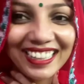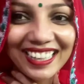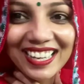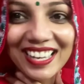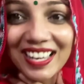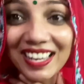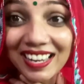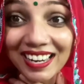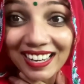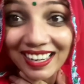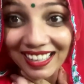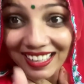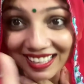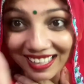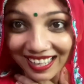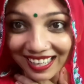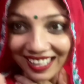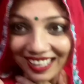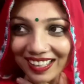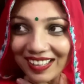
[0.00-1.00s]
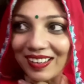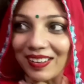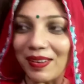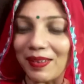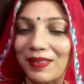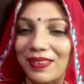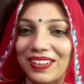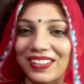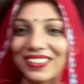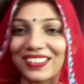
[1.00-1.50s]
वो कंट गई देखो वो
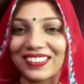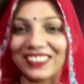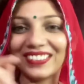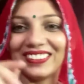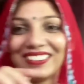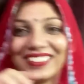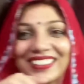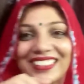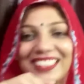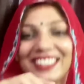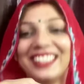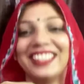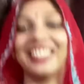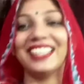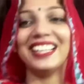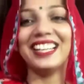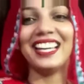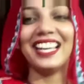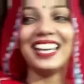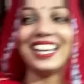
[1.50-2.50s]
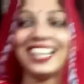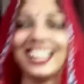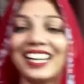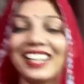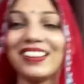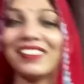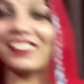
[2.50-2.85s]
बल्ली थूक बल्ली दो तो